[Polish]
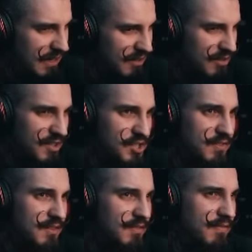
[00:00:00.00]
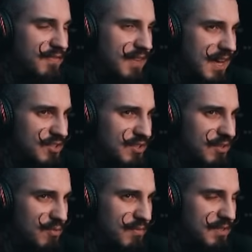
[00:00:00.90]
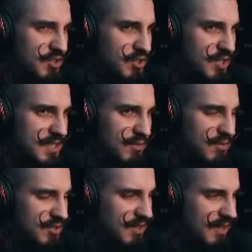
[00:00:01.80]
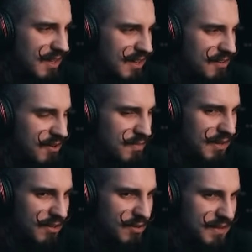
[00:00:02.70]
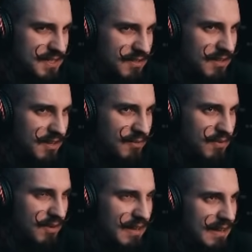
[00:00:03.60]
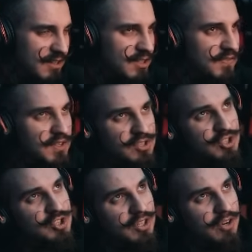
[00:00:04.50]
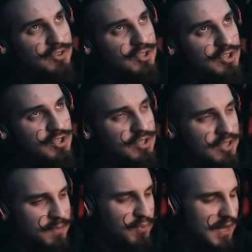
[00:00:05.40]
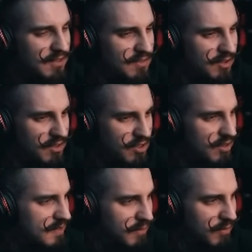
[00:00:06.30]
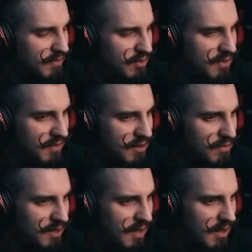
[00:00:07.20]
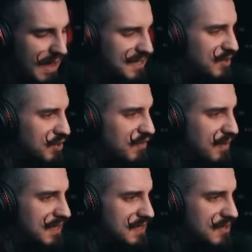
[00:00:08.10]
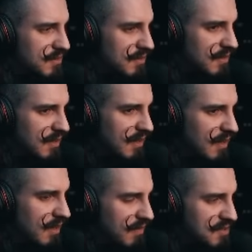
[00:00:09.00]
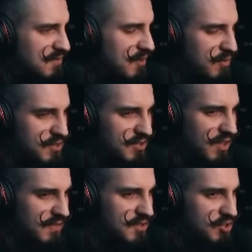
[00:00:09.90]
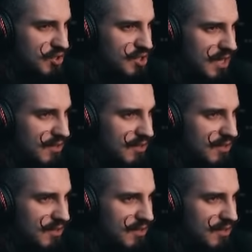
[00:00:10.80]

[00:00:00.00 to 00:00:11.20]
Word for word: No i też no, w wiarze głównie ci się załączy to taka choroba lokomacyjna, no bo ty widzisz, że chodzisz i błędnik ci całkowicie wariuje, a stoisz w miejscu. Więc twój mózg nie wie, co się dzieje.